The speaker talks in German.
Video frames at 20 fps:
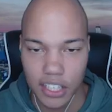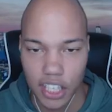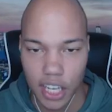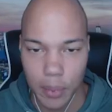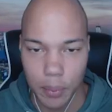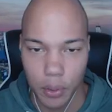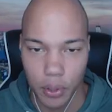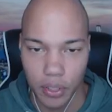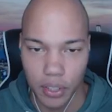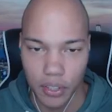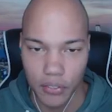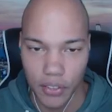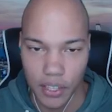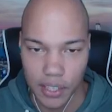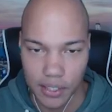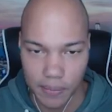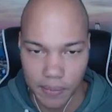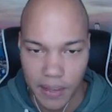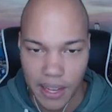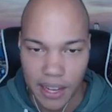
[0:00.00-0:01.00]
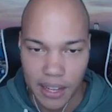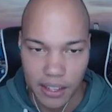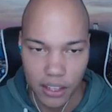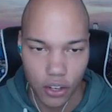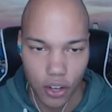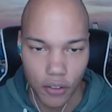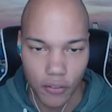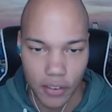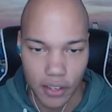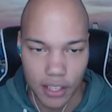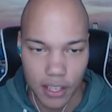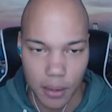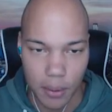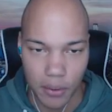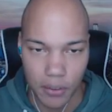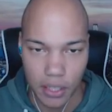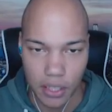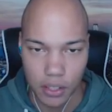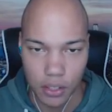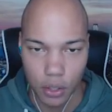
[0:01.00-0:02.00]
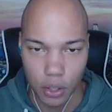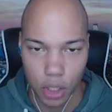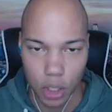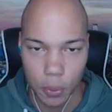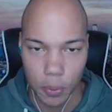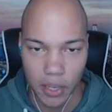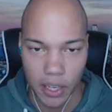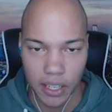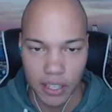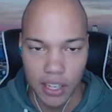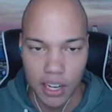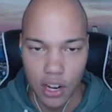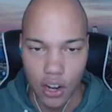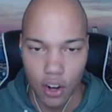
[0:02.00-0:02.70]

Checkpoint gewesen. Dann können wir hier aber wieder zurückspringen